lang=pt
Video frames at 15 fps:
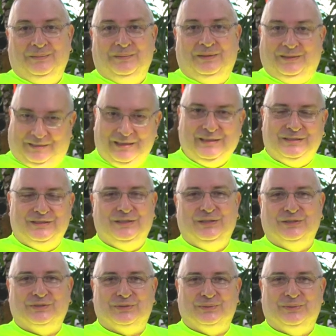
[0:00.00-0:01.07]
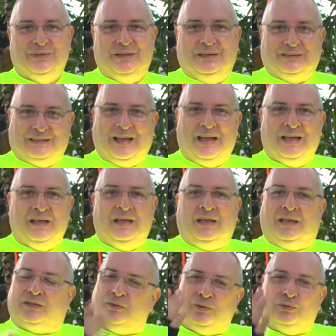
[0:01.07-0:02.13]
Entende isso, tá?
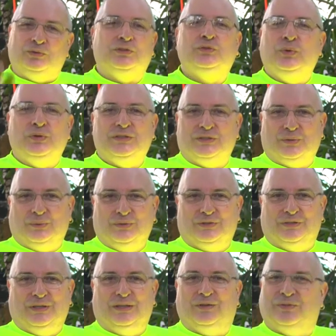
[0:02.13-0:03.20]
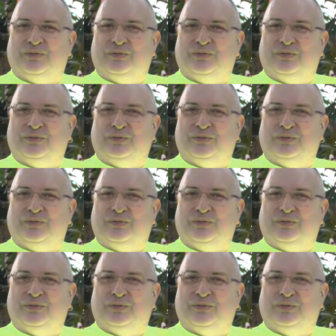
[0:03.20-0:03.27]
Então eu te dou esse conselho,